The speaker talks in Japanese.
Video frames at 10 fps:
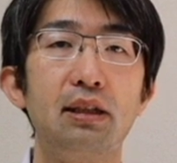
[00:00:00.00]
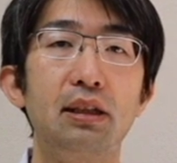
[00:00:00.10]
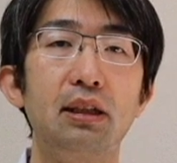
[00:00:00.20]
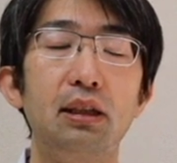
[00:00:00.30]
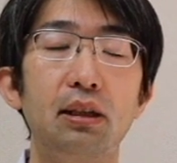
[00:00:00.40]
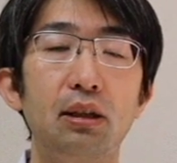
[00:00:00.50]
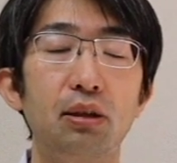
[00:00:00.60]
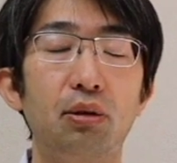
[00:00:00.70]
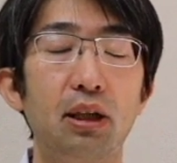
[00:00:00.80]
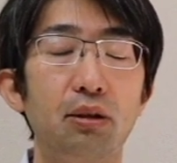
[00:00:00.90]
血
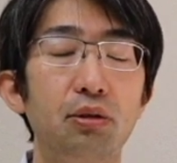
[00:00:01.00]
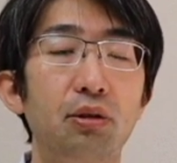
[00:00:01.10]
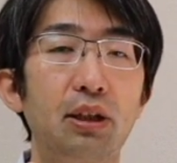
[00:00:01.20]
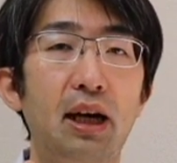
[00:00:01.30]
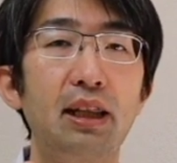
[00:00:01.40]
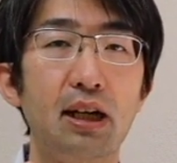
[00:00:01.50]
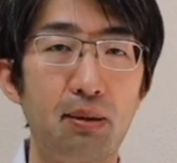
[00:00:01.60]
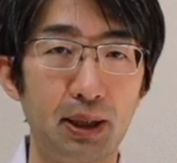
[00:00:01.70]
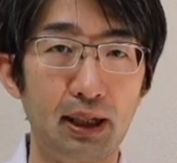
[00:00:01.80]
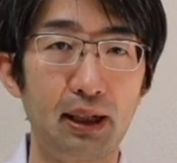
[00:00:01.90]
とかそういうので鼻
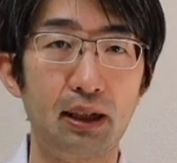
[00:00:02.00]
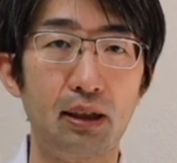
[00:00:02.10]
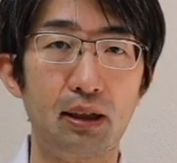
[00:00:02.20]
かまない、